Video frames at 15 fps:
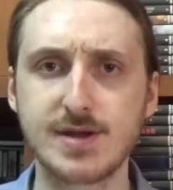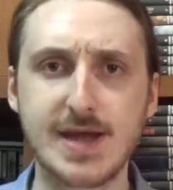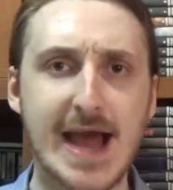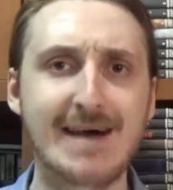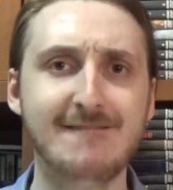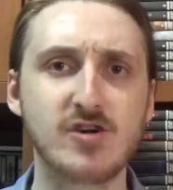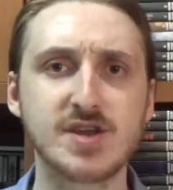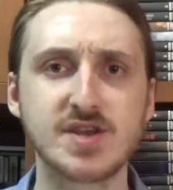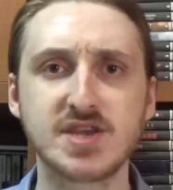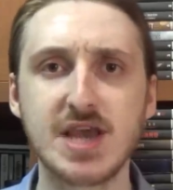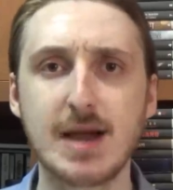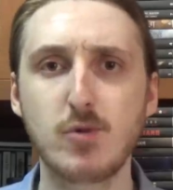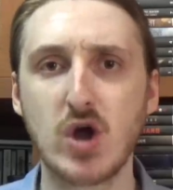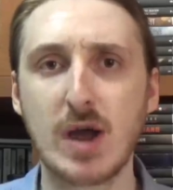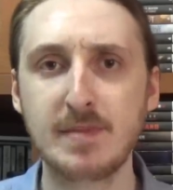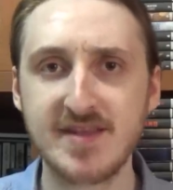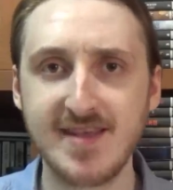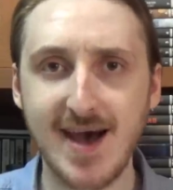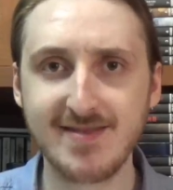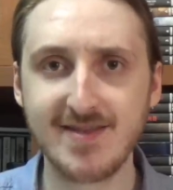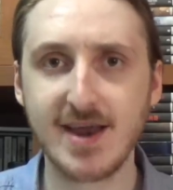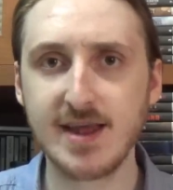Cavoli, siamo
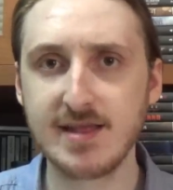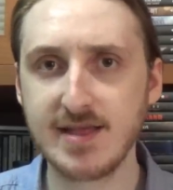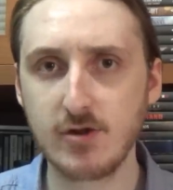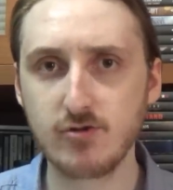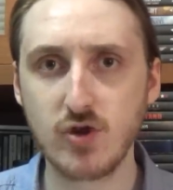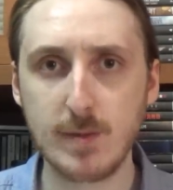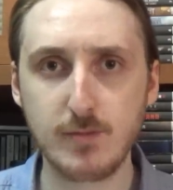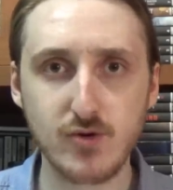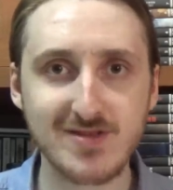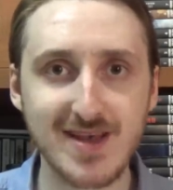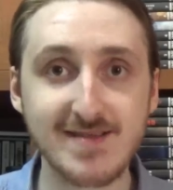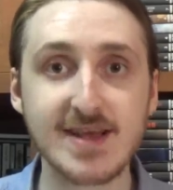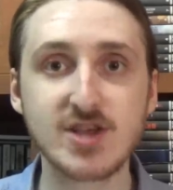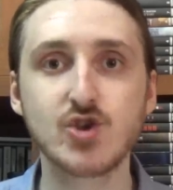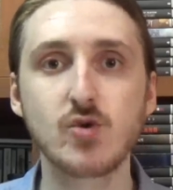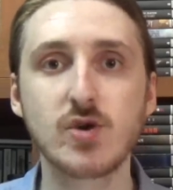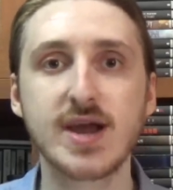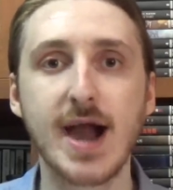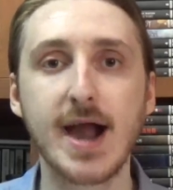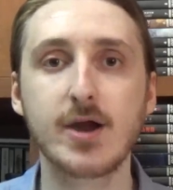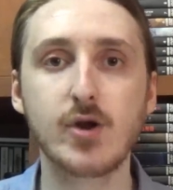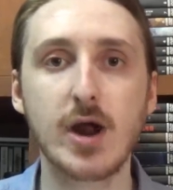capitati all'interno di una puntata sul
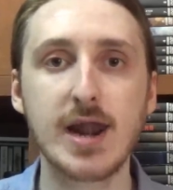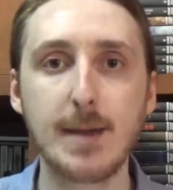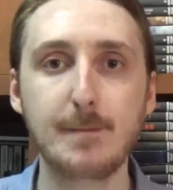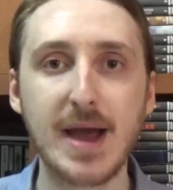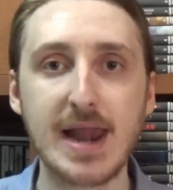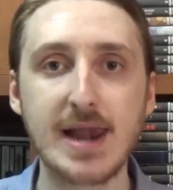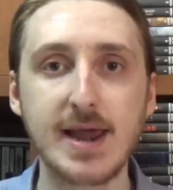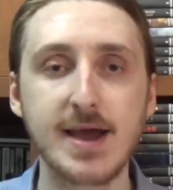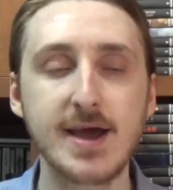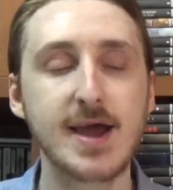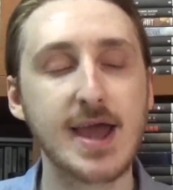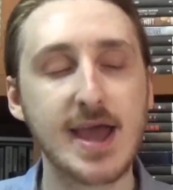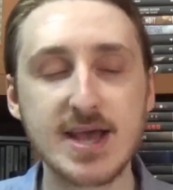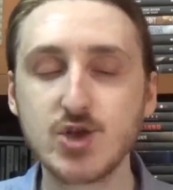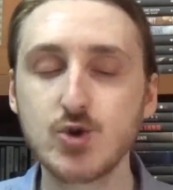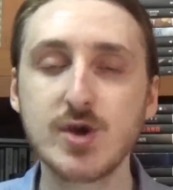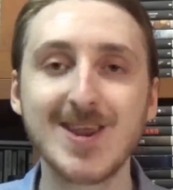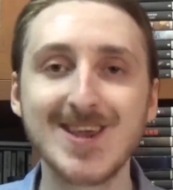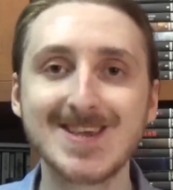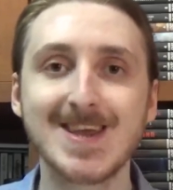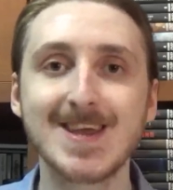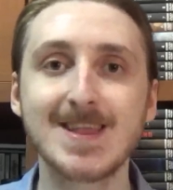cancro alla pelle e sui
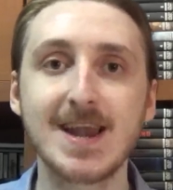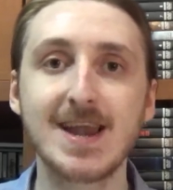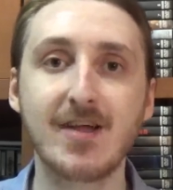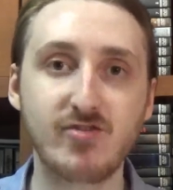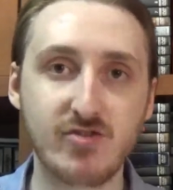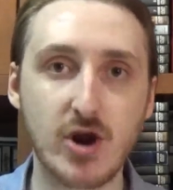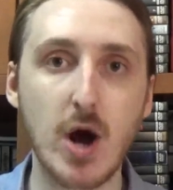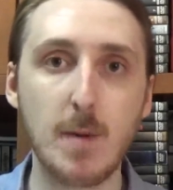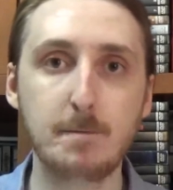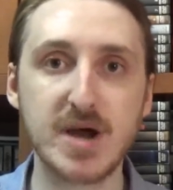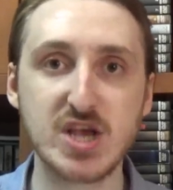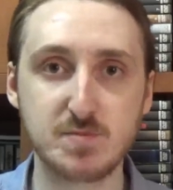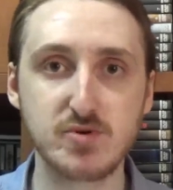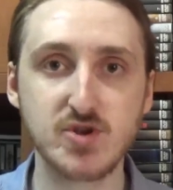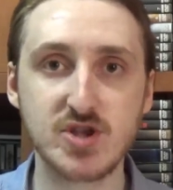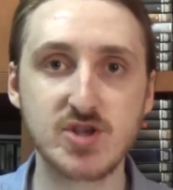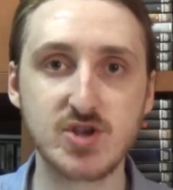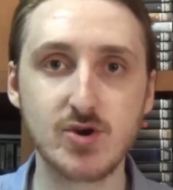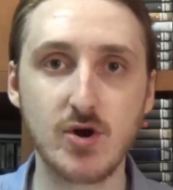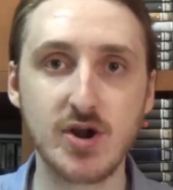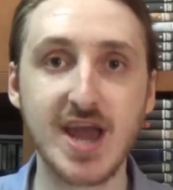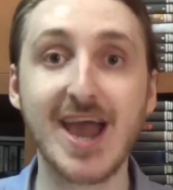rischi della troppa
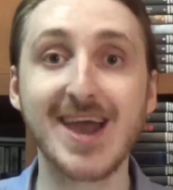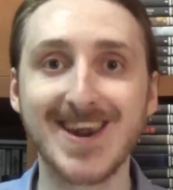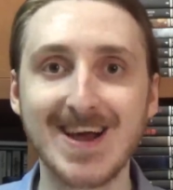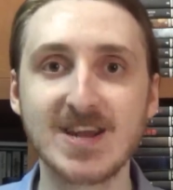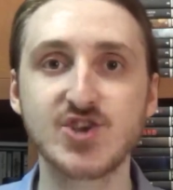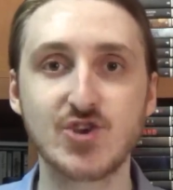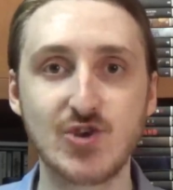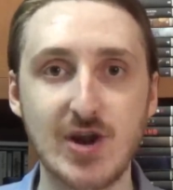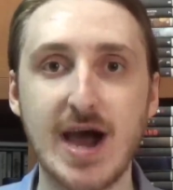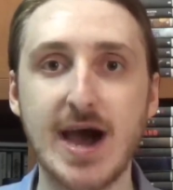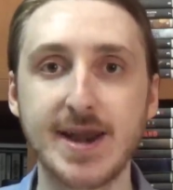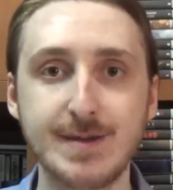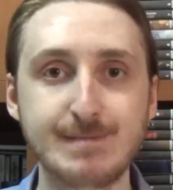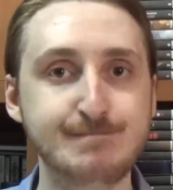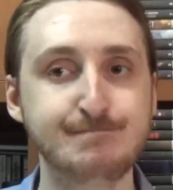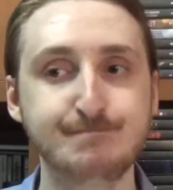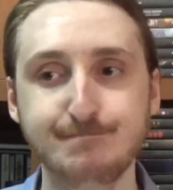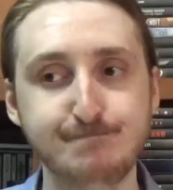esposizione ai raggi solari.